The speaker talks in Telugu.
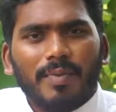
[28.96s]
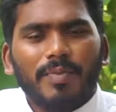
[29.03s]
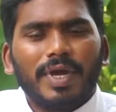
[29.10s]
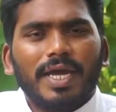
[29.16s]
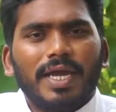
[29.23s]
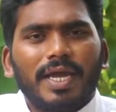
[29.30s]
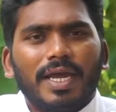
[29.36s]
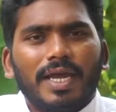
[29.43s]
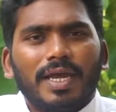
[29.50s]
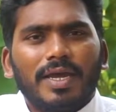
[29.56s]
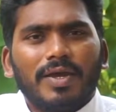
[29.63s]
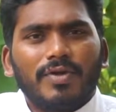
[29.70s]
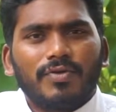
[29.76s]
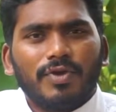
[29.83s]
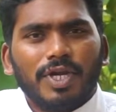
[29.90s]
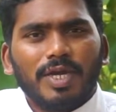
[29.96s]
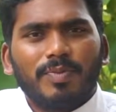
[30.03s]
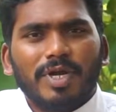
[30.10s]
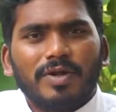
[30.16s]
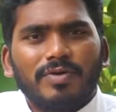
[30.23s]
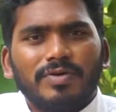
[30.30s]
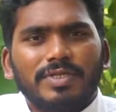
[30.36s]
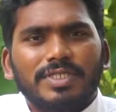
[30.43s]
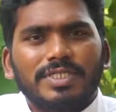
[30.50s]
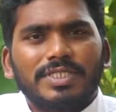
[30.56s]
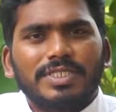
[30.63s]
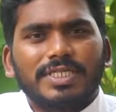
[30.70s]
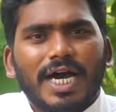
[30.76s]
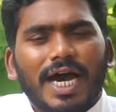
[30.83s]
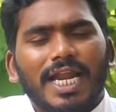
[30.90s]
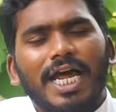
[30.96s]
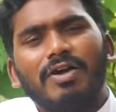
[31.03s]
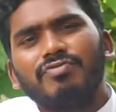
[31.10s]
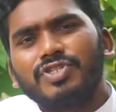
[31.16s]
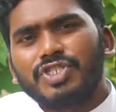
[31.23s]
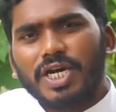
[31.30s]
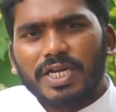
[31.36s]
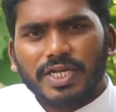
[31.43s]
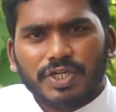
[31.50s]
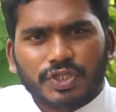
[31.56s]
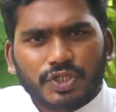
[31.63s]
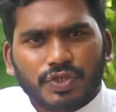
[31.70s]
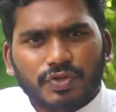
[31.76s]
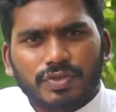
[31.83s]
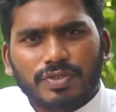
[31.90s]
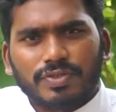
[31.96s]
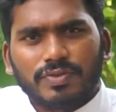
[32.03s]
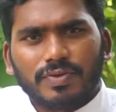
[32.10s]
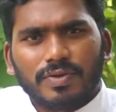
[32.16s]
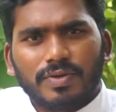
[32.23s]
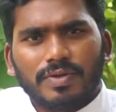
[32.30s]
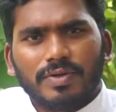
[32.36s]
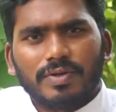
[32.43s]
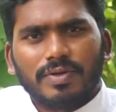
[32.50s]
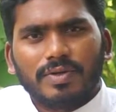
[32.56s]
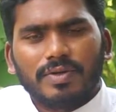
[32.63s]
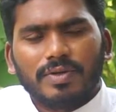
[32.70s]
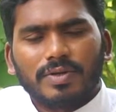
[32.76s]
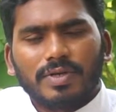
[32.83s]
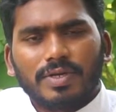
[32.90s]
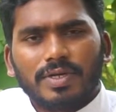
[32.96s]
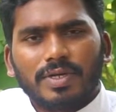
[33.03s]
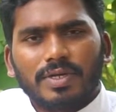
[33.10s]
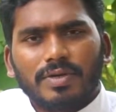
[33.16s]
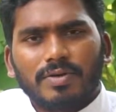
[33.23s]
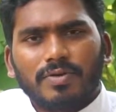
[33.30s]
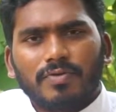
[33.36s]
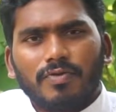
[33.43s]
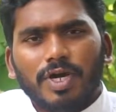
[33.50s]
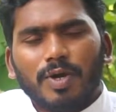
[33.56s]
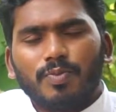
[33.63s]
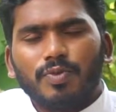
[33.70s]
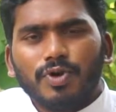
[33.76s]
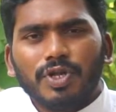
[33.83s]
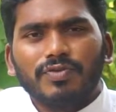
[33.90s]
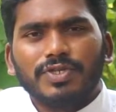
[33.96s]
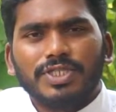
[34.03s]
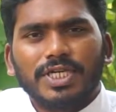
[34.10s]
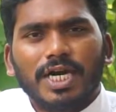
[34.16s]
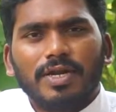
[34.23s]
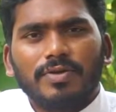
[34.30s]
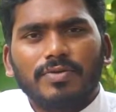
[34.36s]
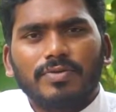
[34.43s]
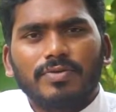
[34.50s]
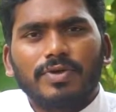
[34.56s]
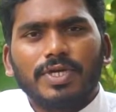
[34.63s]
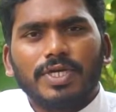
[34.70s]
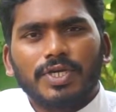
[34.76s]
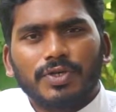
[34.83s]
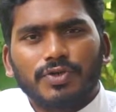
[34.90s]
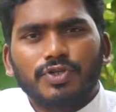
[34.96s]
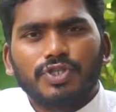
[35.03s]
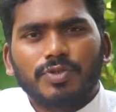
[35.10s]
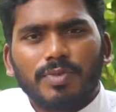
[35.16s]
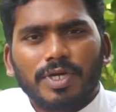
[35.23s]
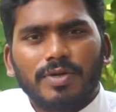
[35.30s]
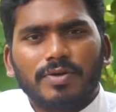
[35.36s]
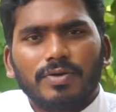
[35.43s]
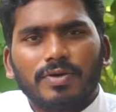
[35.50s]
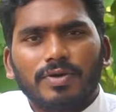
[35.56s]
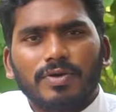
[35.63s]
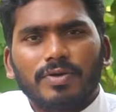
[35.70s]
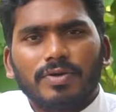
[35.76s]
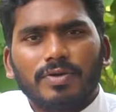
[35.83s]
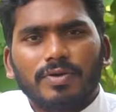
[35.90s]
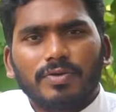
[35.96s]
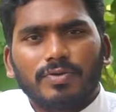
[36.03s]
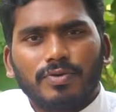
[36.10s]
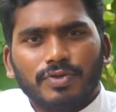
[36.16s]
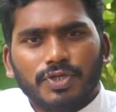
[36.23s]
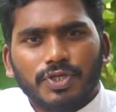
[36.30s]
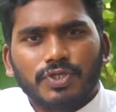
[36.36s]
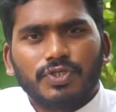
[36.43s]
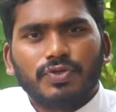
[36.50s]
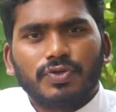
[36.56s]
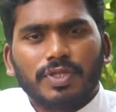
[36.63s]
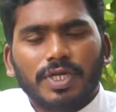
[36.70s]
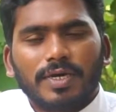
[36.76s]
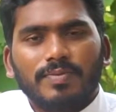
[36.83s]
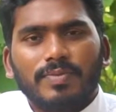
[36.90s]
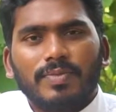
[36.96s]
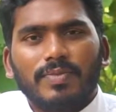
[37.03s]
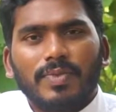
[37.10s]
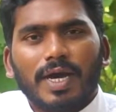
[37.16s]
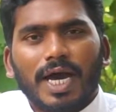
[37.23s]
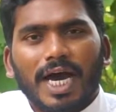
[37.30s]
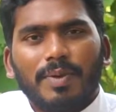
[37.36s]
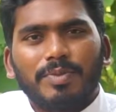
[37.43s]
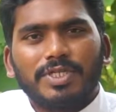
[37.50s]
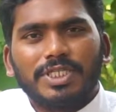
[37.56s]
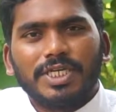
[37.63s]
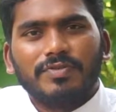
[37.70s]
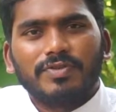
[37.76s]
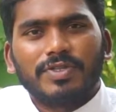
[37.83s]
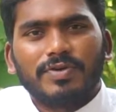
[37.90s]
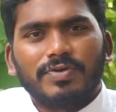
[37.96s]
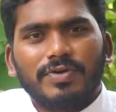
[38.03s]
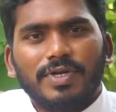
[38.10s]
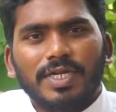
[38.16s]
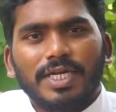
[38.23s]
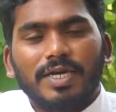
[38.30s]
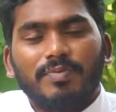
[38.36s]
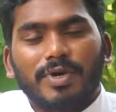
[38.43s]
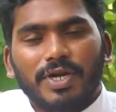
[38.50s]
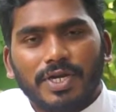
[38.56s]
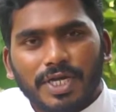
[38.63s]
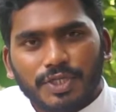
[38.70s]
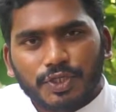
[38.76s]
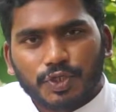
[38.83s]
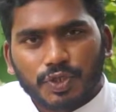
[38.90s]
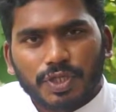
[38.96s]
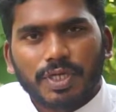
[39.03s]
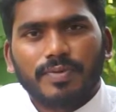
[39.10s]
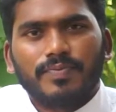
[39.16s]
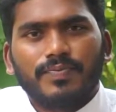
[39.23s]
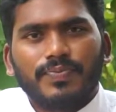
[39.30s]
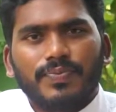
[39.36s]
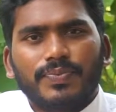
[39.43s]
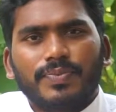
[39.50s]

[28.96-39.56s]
ఆమె నుండి మనం చాలా విషయాలు నేర్చుకోవచ్చు ఒక మూడు విషయాలను ఈరోజు మనం గుర్తించుకుందాం ఆమె జీవితం నుండి మనం నేర్చుకుందాం